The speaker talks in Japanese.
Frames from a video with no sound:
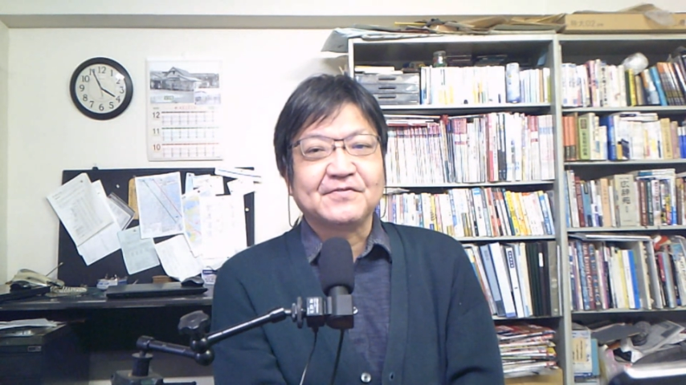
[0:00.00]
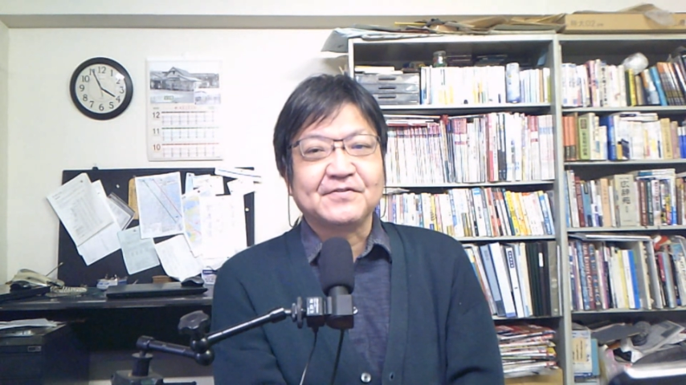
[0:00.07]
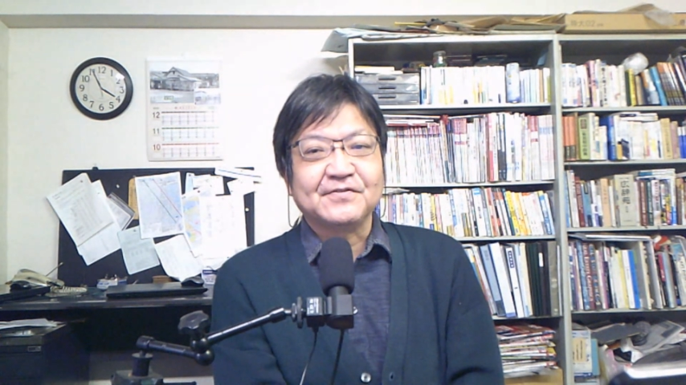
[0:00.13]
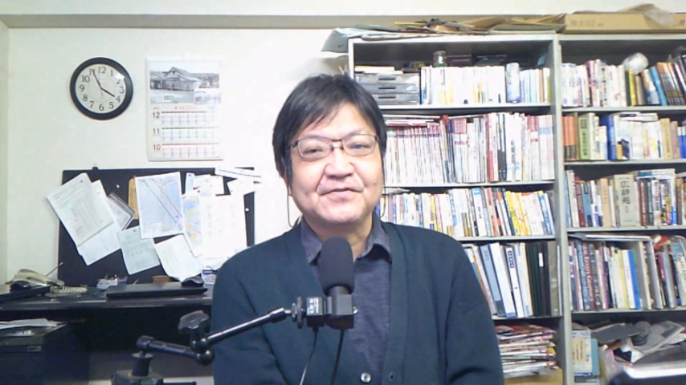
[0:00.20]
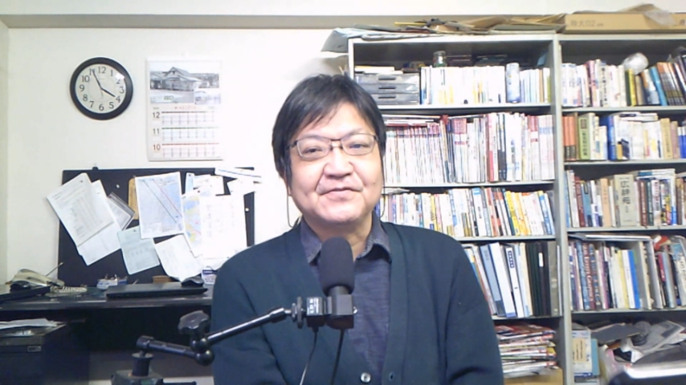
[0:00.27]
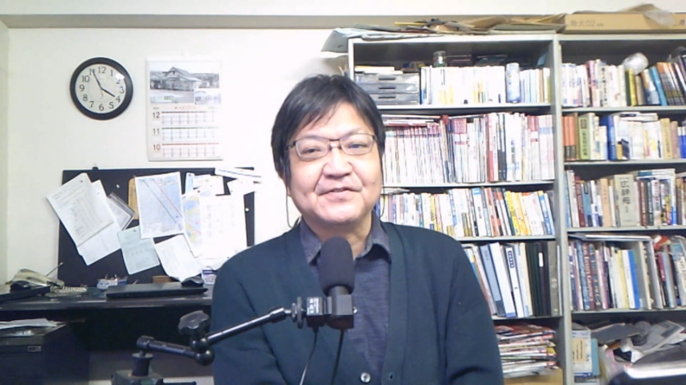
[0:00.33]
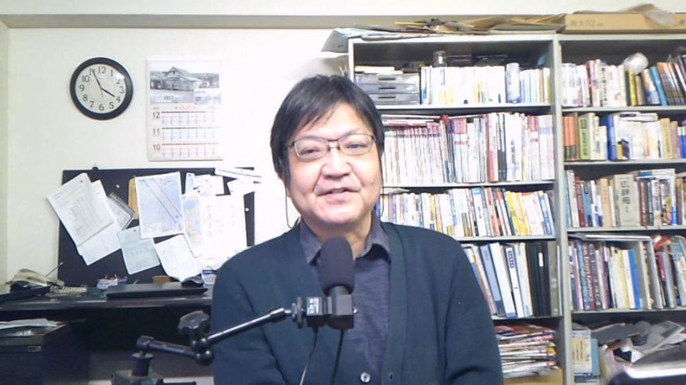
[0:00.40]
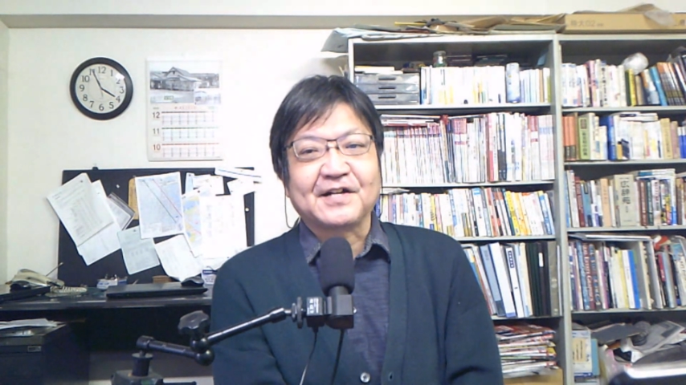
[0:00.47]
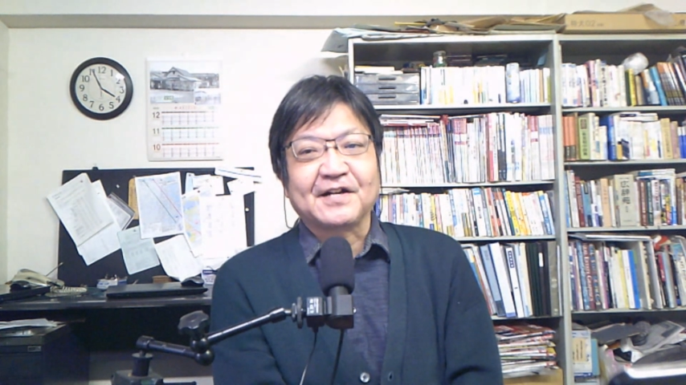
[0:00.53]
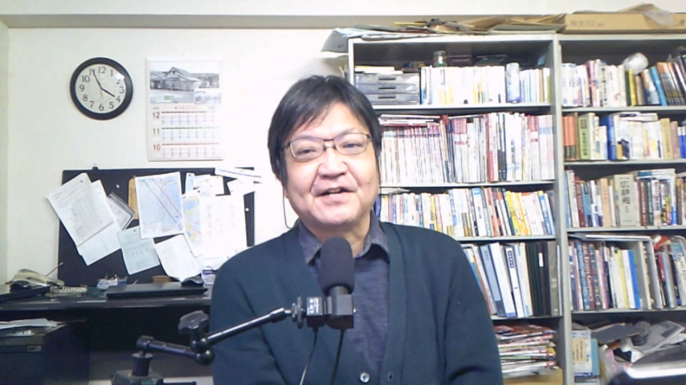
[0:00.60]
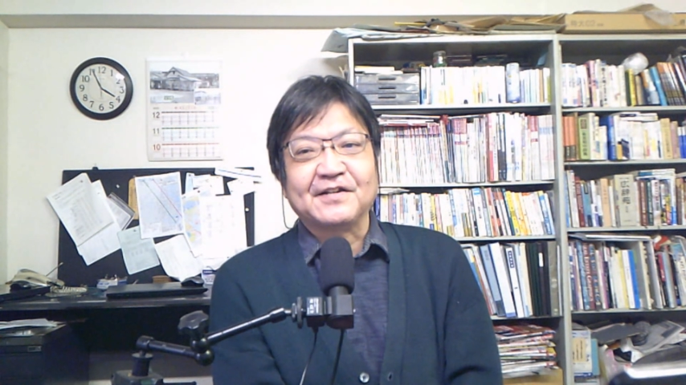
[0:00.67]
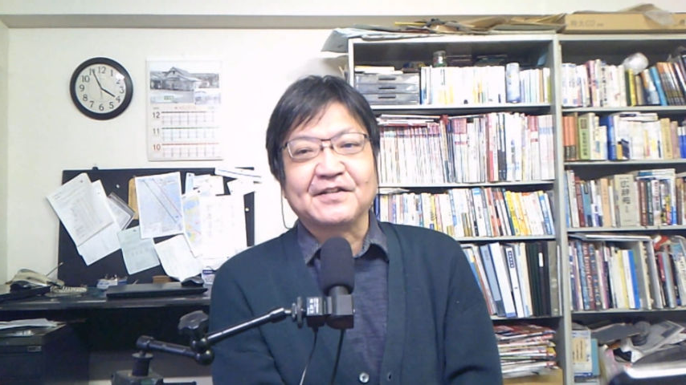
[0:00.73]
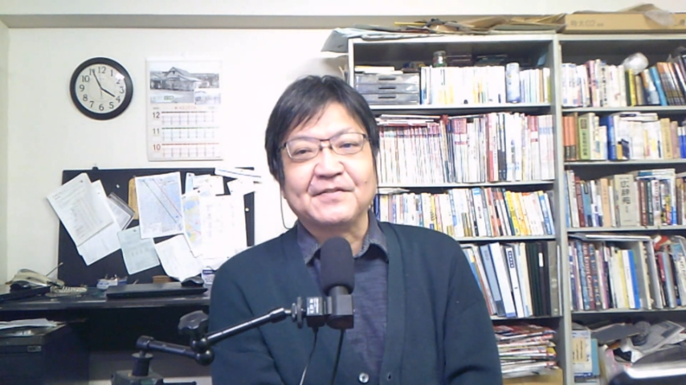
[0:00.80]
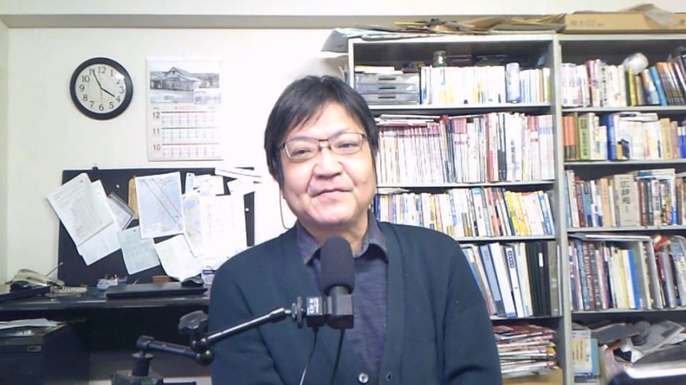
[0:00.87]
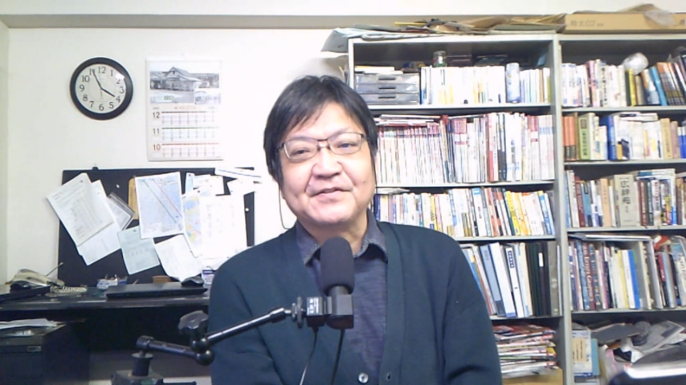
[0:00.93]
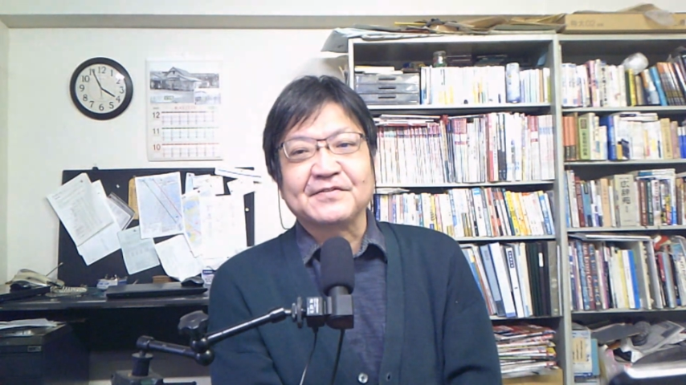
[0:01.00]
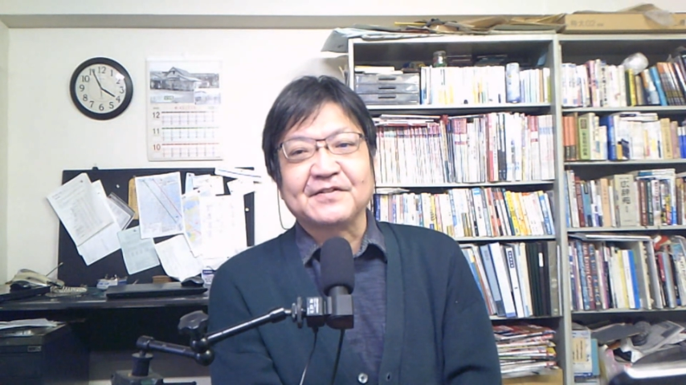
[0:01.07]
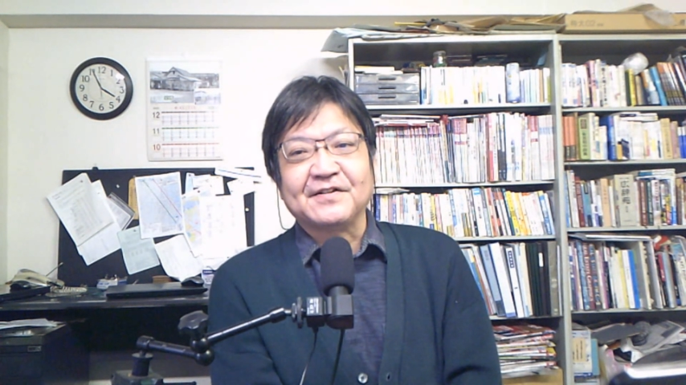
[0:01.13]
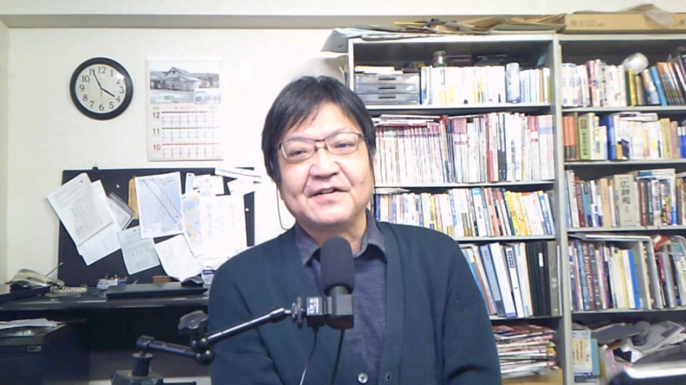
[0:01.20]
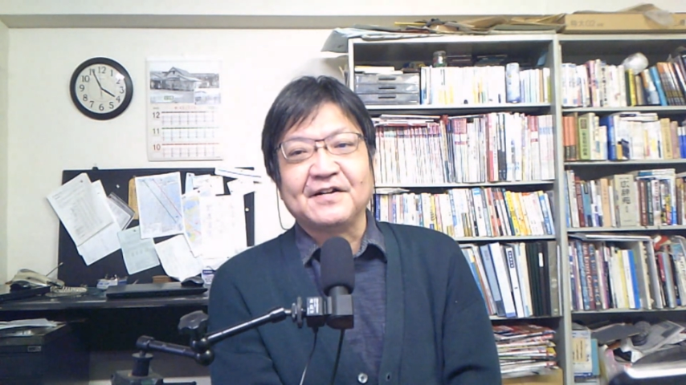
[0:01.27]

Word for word: いうふうに書かれてますか